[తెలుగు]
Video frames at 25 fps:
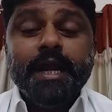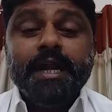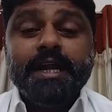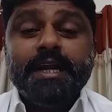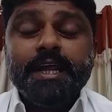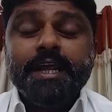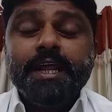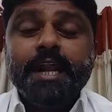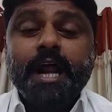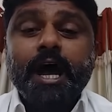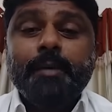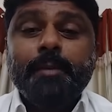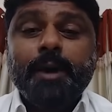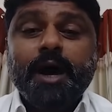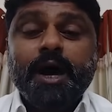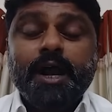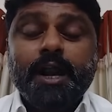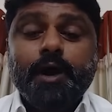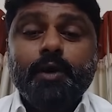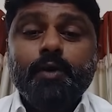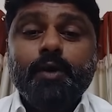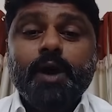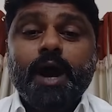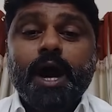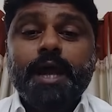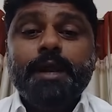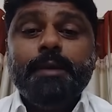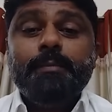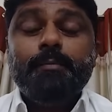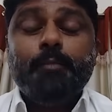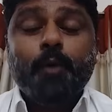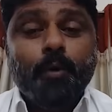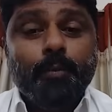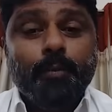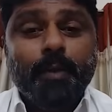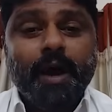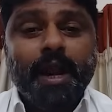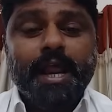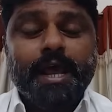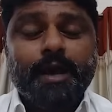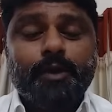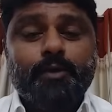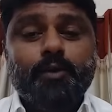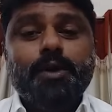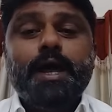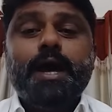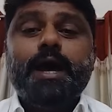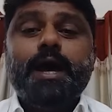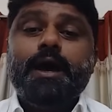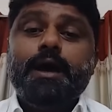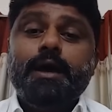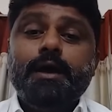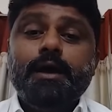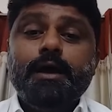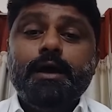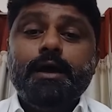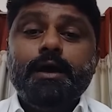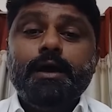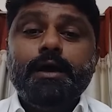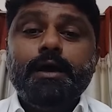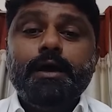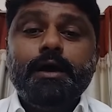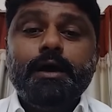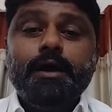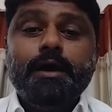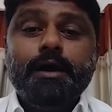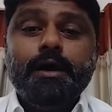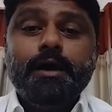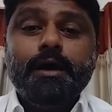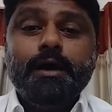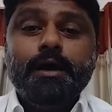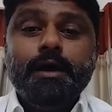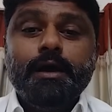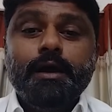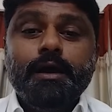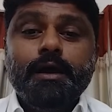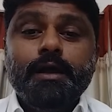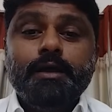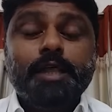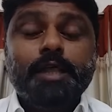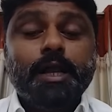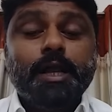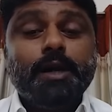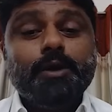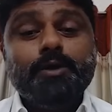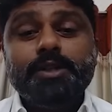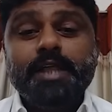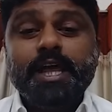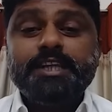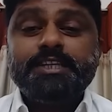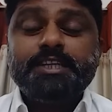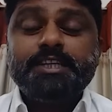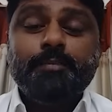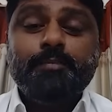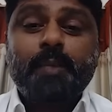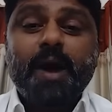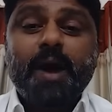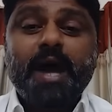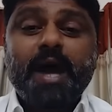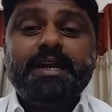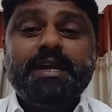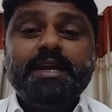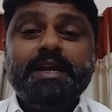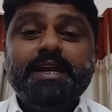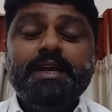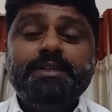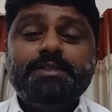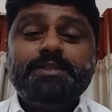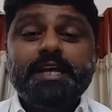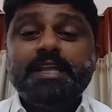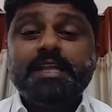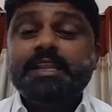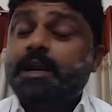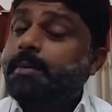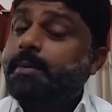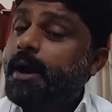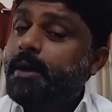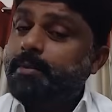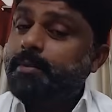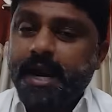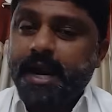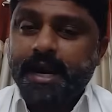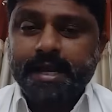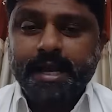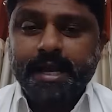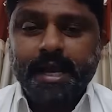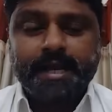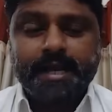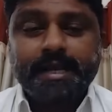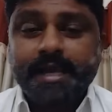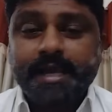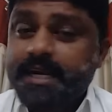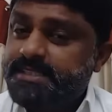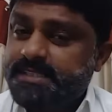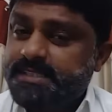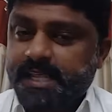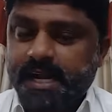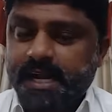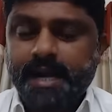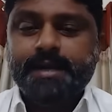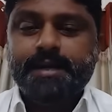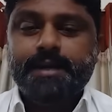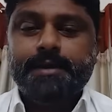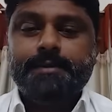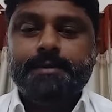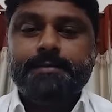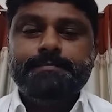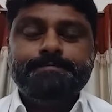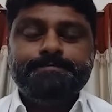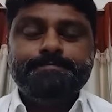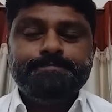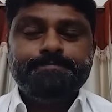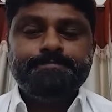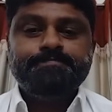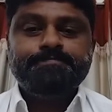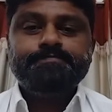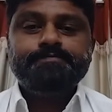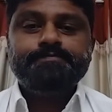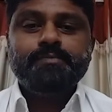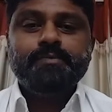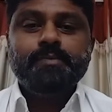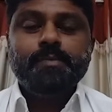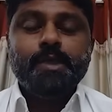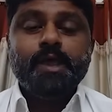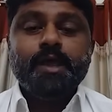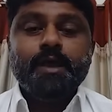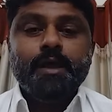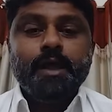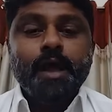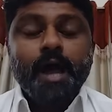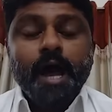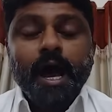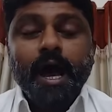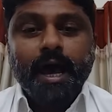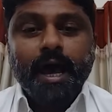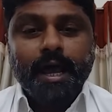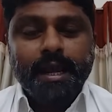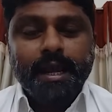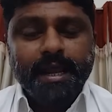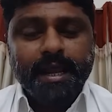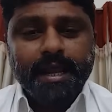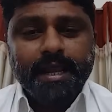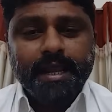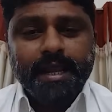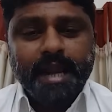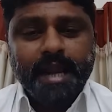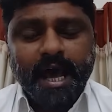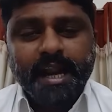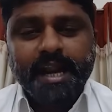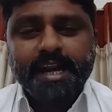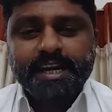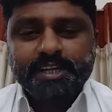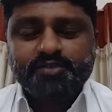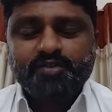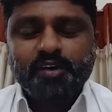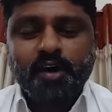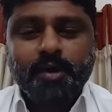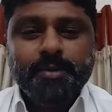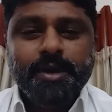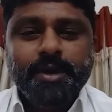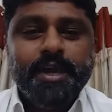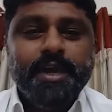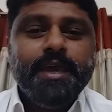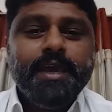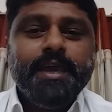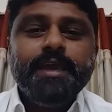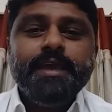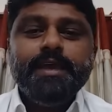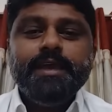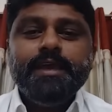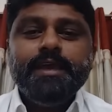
ఎన్టీ రామారావు గారి బొమ్మ లేకుండా తెలుగుదేశం పార్టీ చంద్రబాబు నాయుడు గారు గెలుస్తారా అంటారు అరే నారాయణ స్వామి